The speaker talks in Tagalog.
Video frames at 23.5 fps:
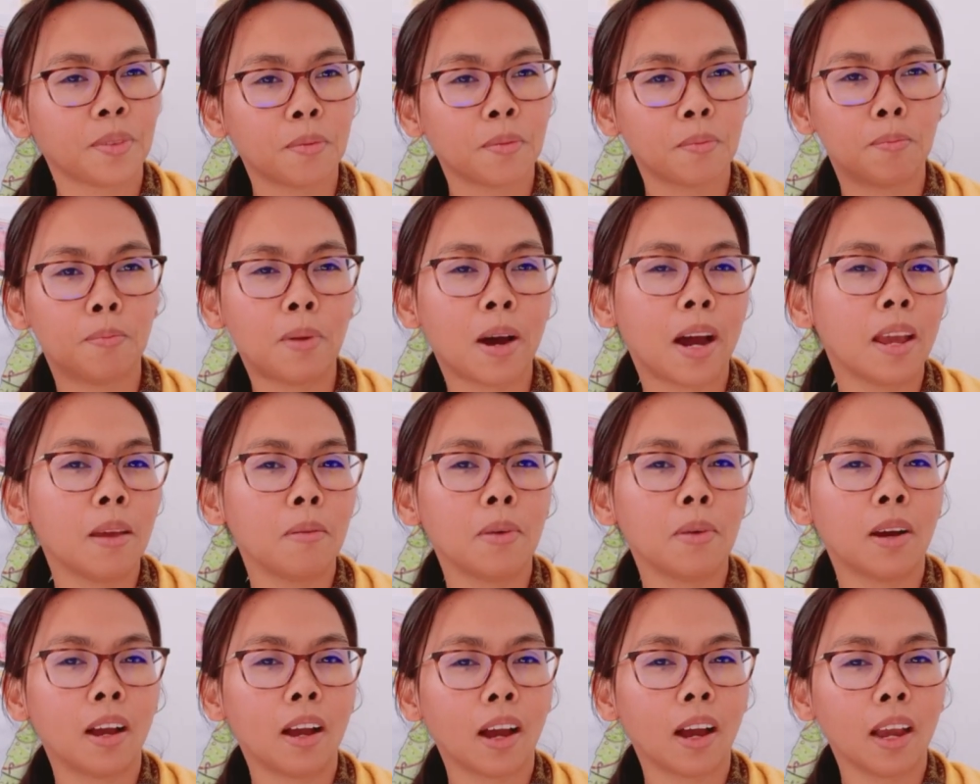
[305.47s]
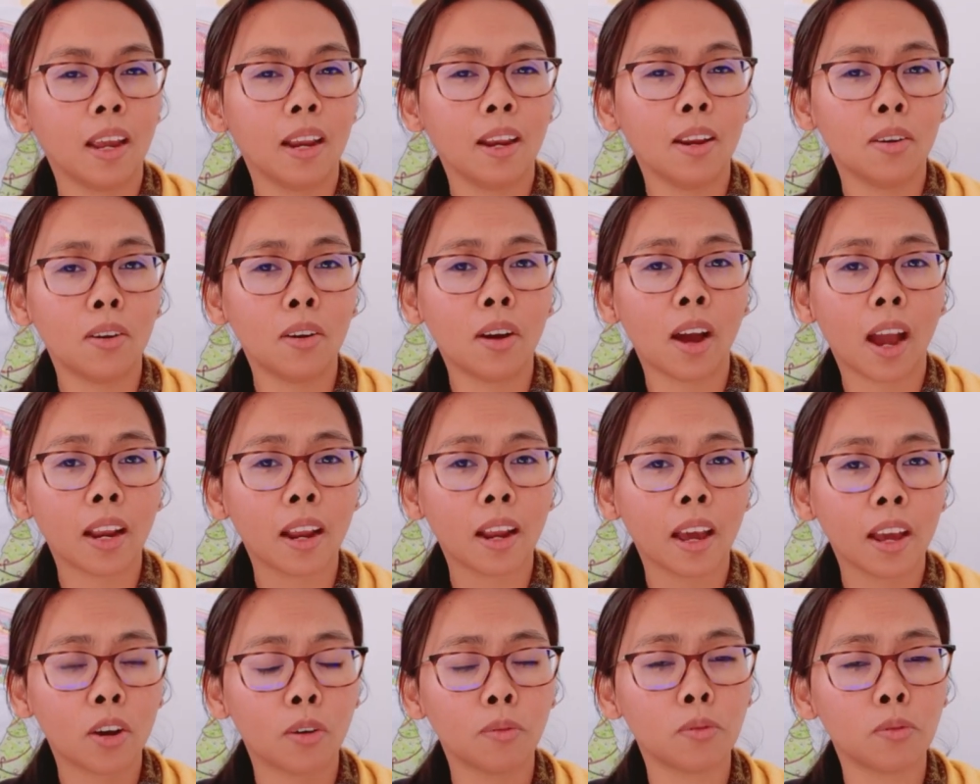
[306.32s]
Bye mga kailong and
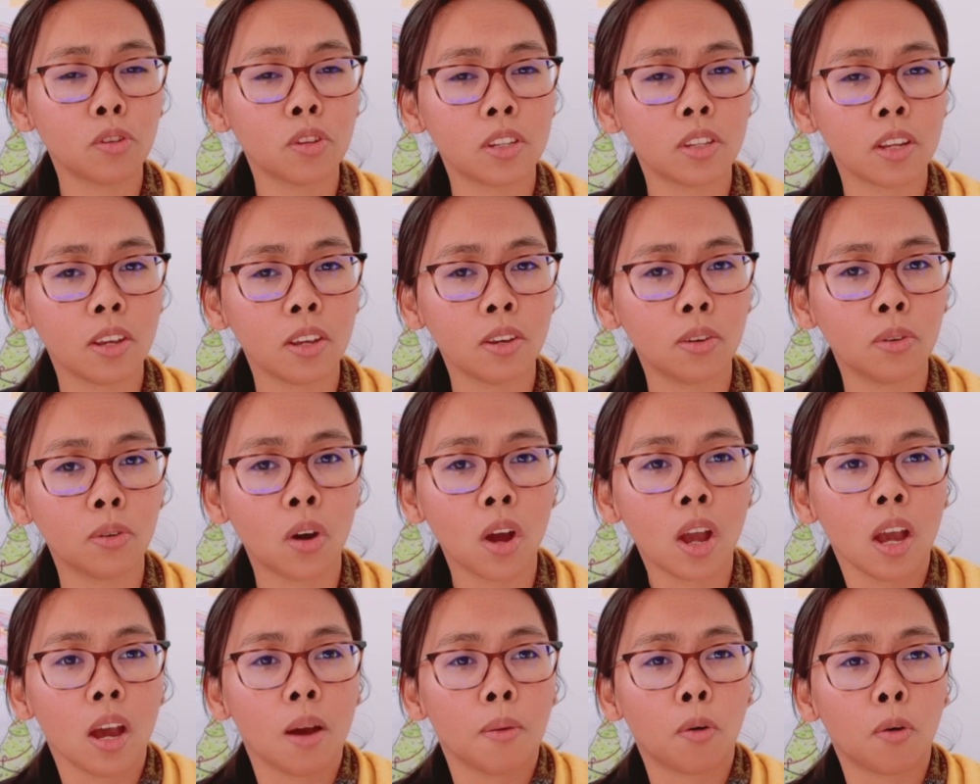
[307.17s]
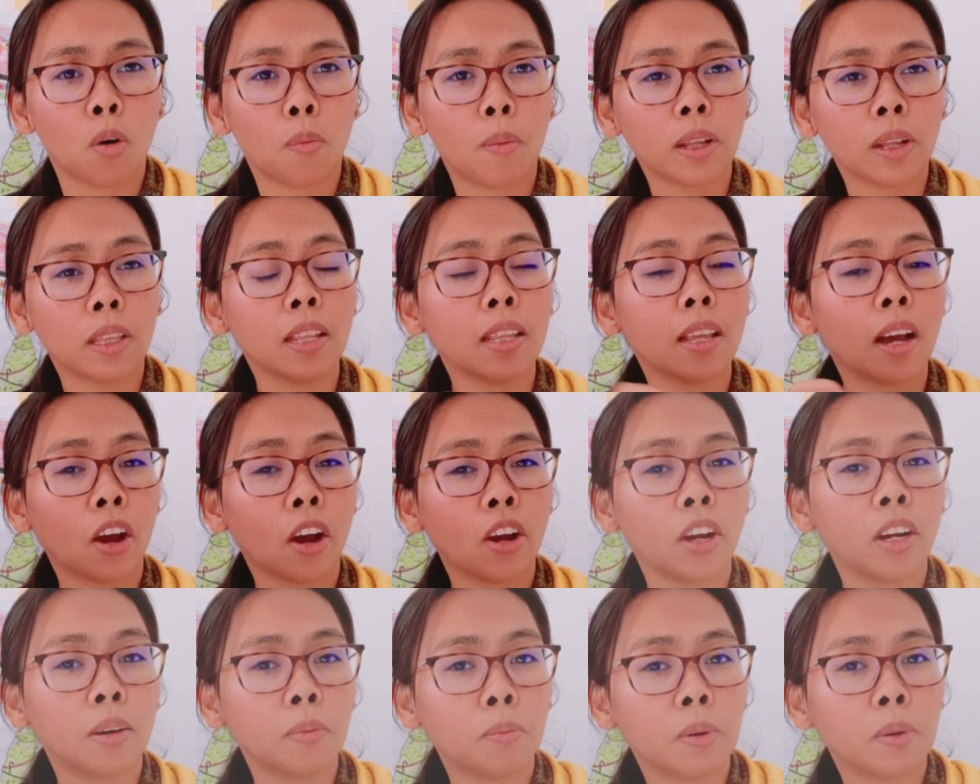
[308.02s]
I hope to see you. Umatinda
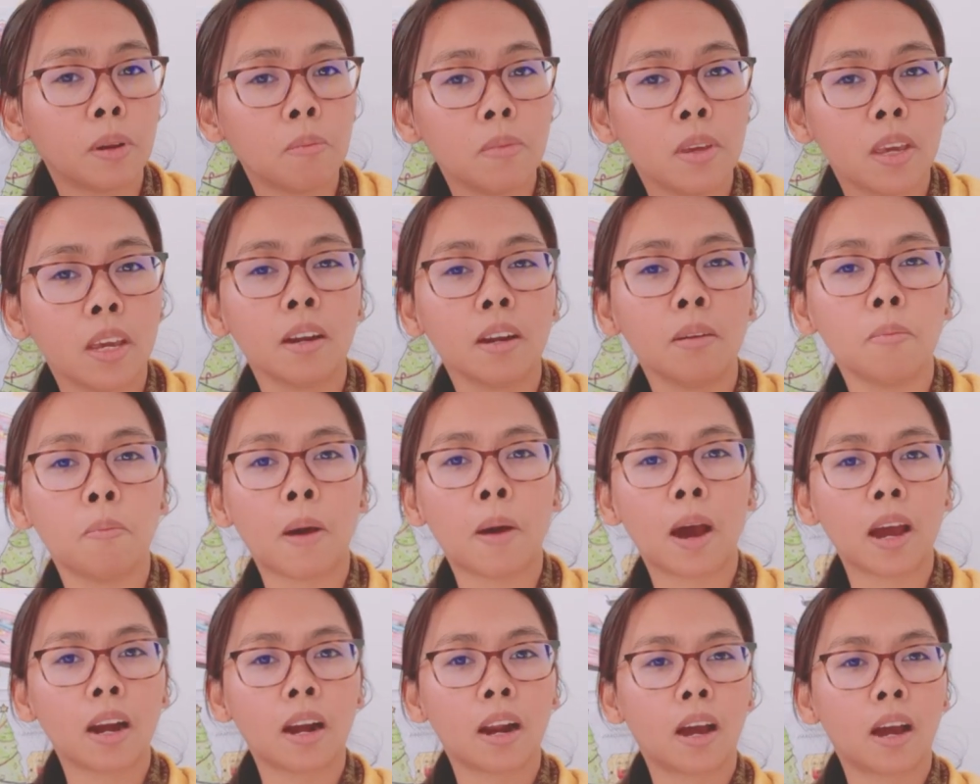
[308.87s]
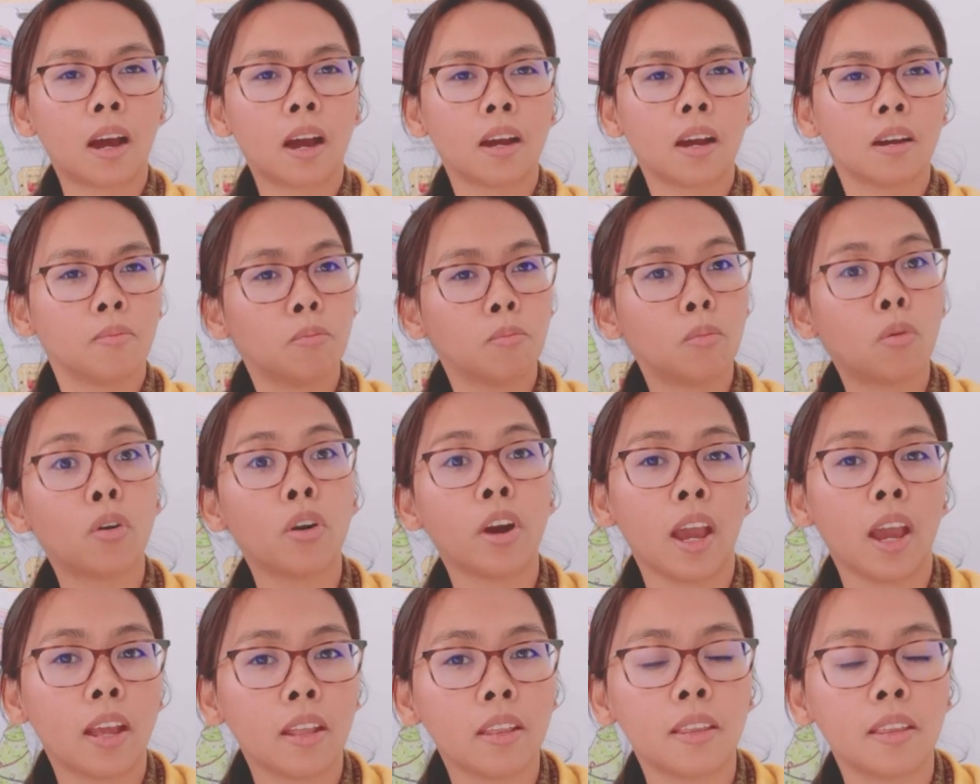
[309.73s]
kayo ng premiere para
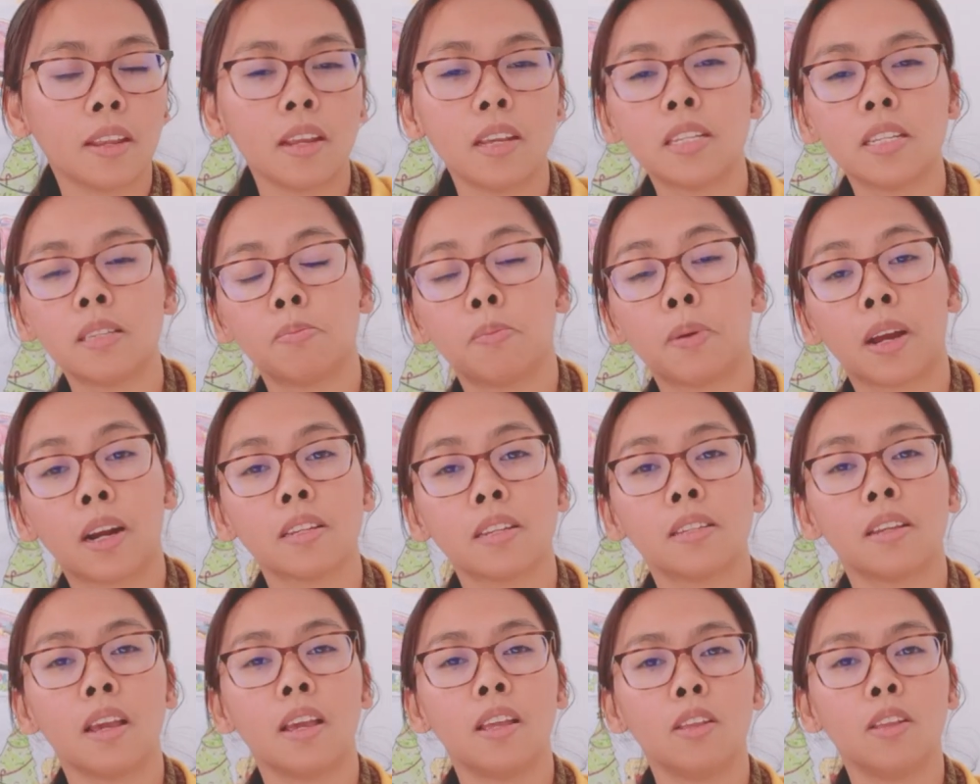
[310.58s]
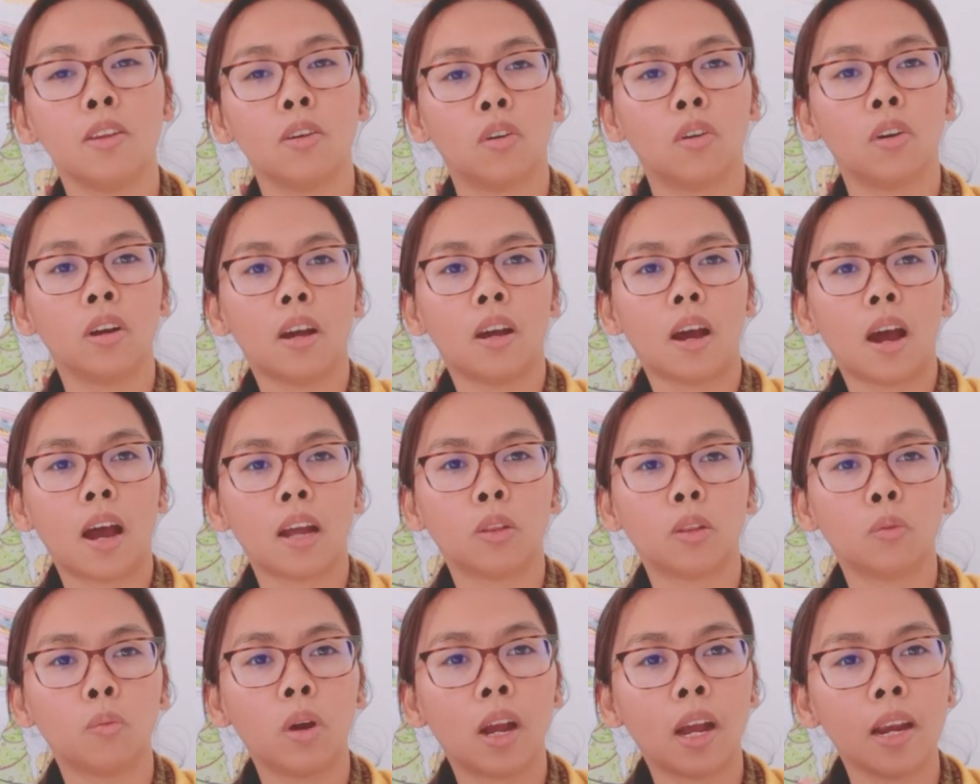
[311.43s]
more entries para sa inyo.
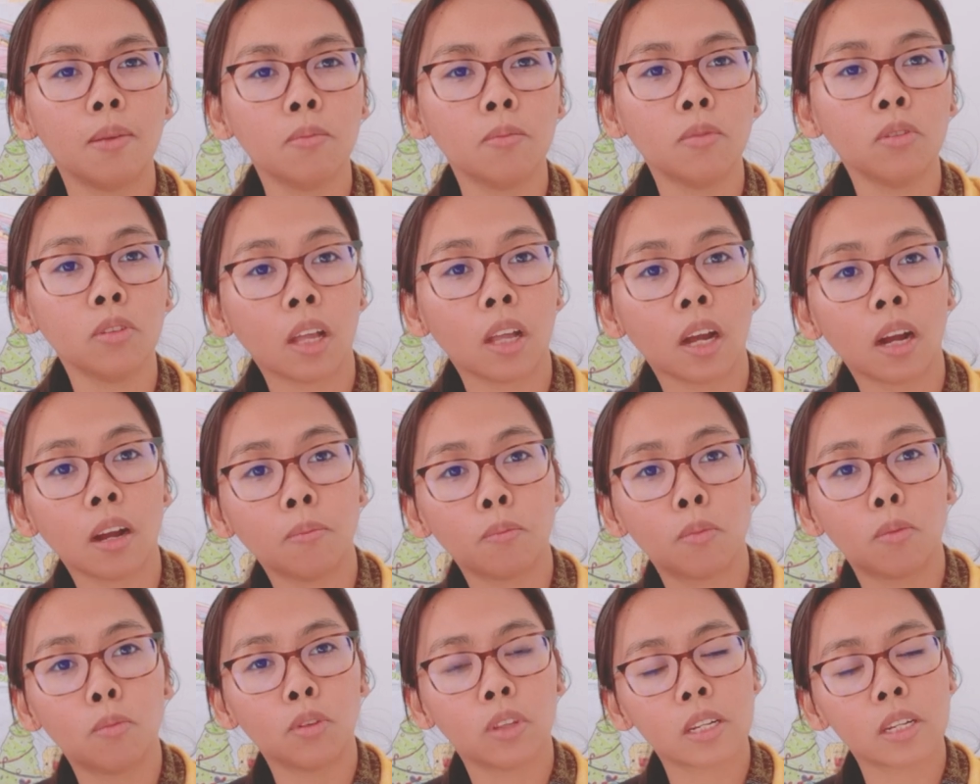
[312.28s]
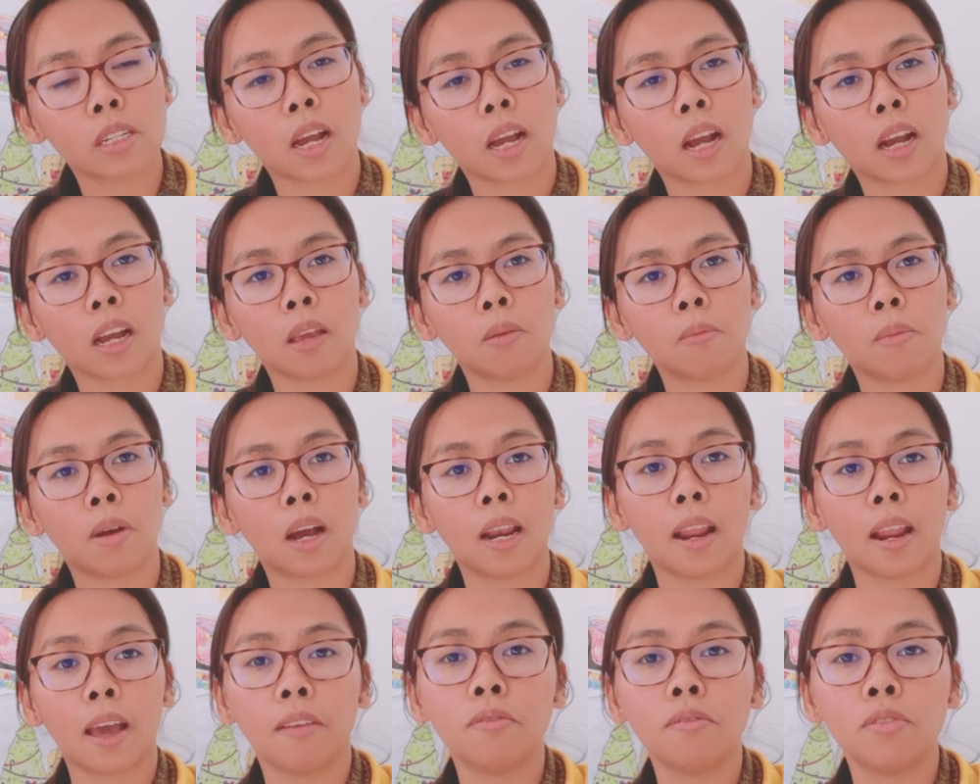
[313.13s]
At huwag kalimutang pumunta sa aking mga
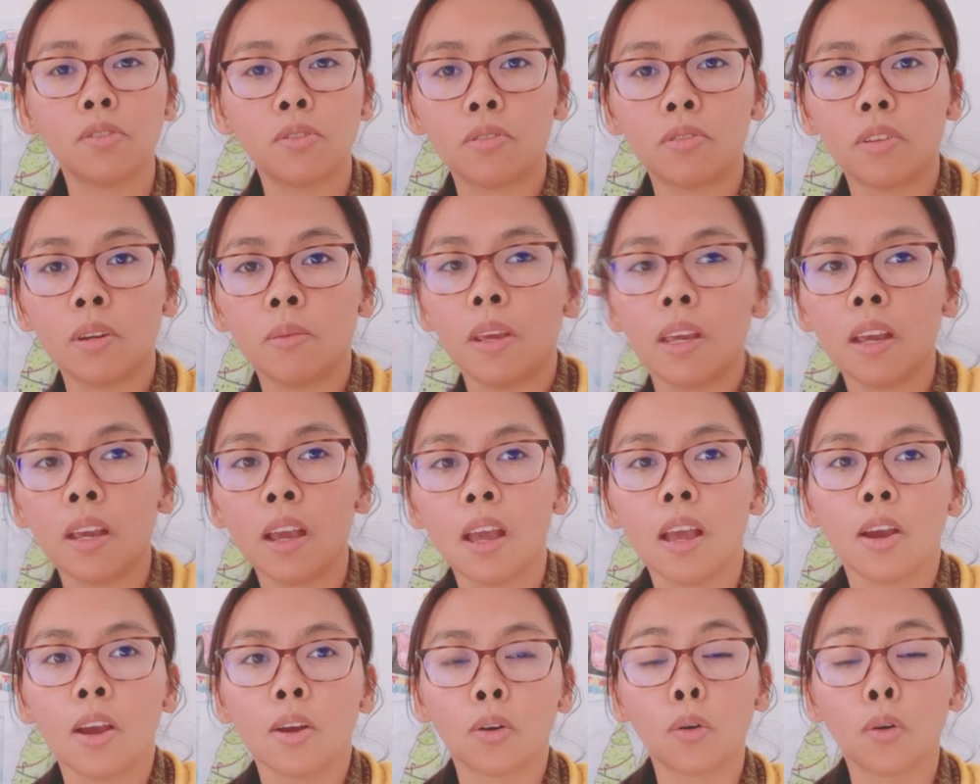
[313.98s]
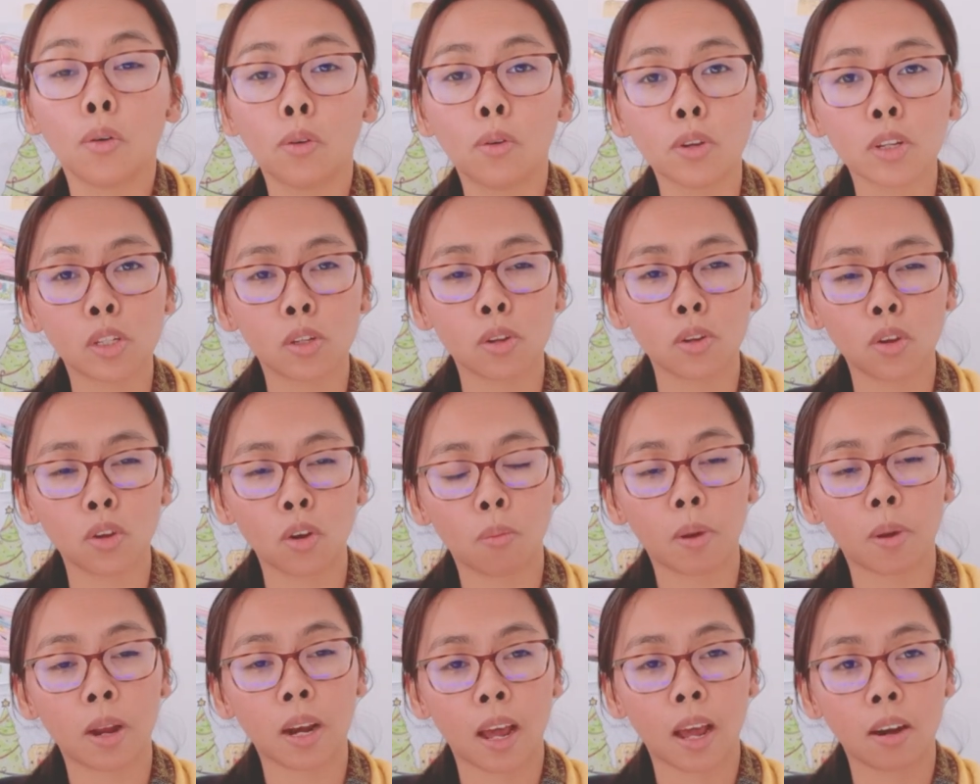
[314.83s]
live streaming kung gusto
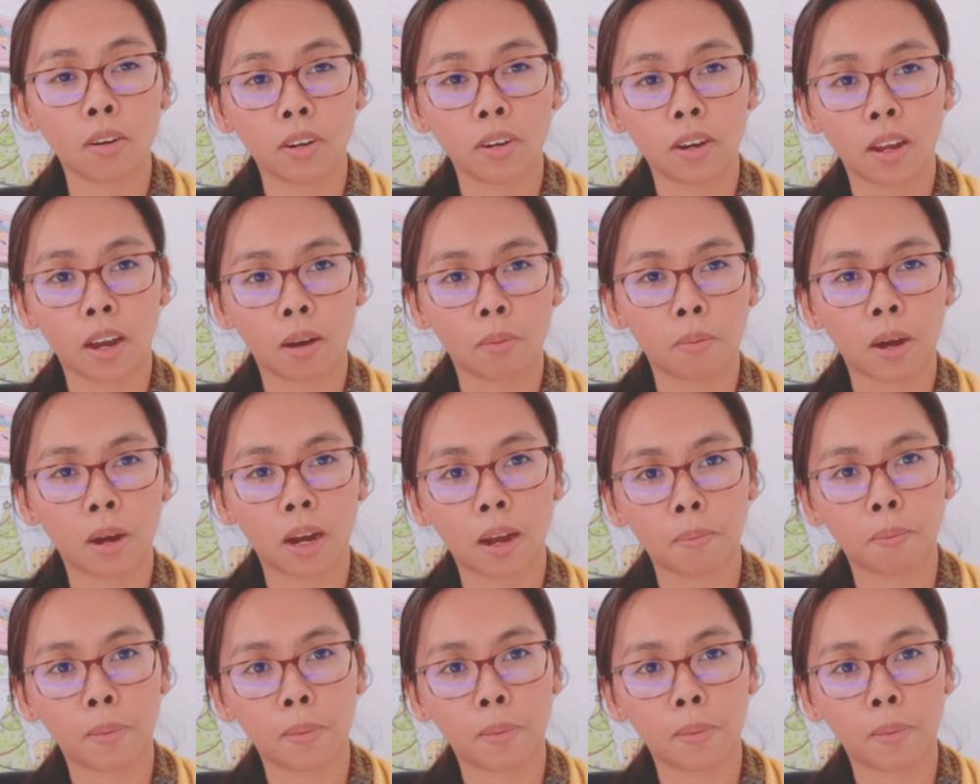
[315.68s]
nyong manalo ng mga